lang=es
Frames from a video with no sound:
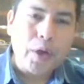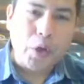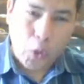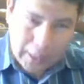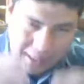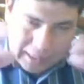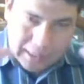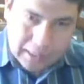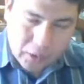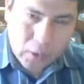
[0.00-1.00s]
con,
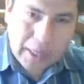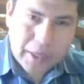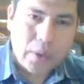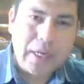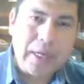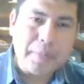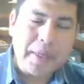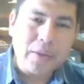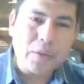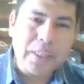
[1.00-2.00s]
el, con la ayuda del
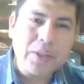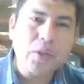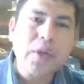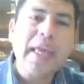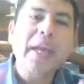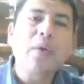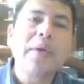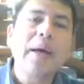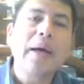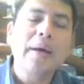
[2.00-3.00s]
Espíritu Santo en
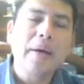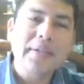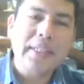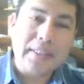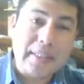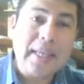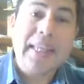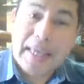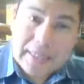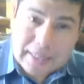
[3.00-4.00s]
una
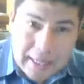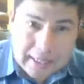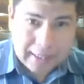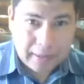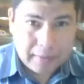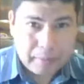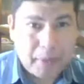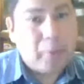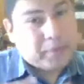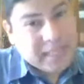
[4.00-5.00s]
santidad externa.
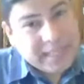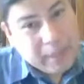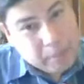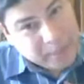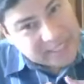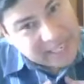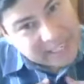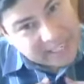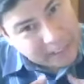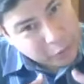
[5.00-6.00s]
Pero tiene que
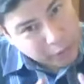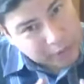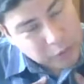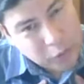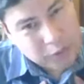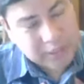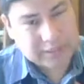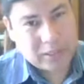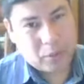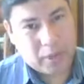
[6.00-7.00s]
empezar en el corazón
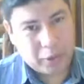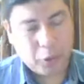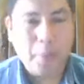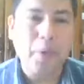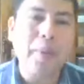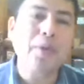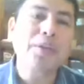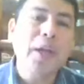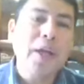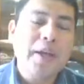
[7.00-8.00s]
del ser humano. No
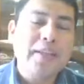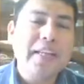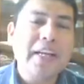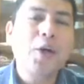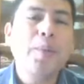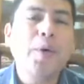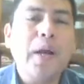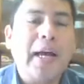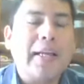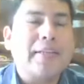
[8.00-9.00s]
podemos ser como
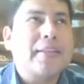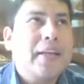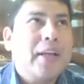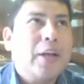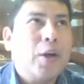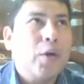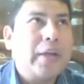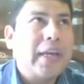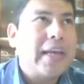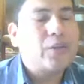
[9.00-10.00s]
las
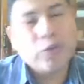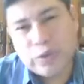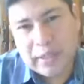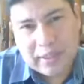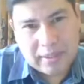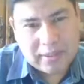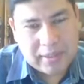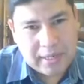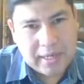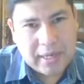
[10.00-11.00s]
lo que Jesús les
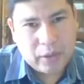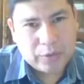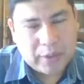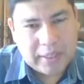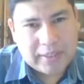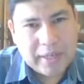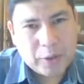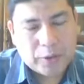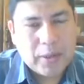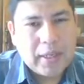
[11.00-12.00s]
decía a los
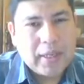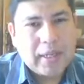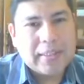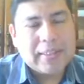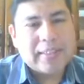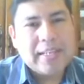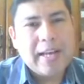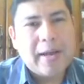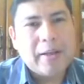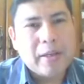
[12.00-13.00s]
fariseos. Les
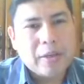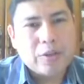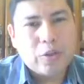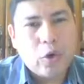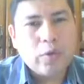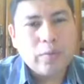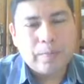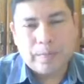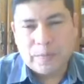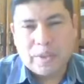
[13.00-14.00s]
decía,
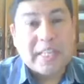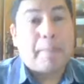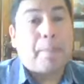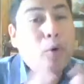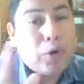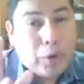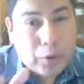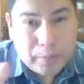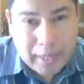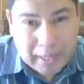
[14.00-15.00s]
son
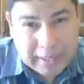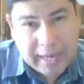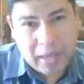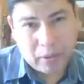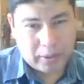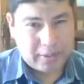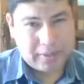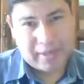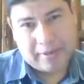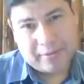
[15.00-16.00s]
sepulcros blanqueados, les
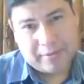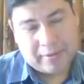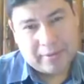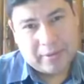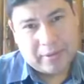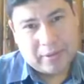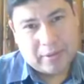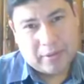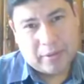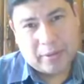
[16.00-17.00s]
decía.
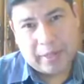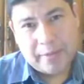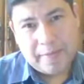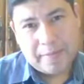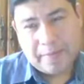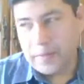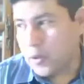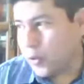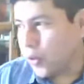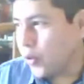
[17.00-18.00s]
¿Ok?
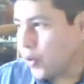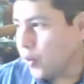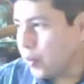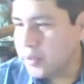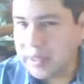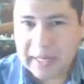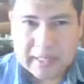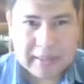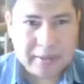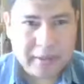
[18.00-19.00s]
o, vamos a
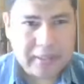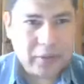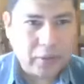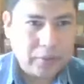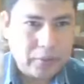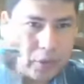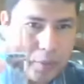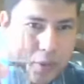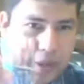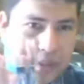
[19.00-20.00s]
agarrar este vasito,
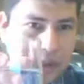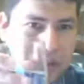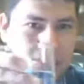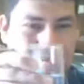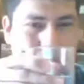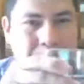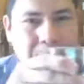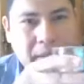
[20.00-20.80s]
como ya se los hice,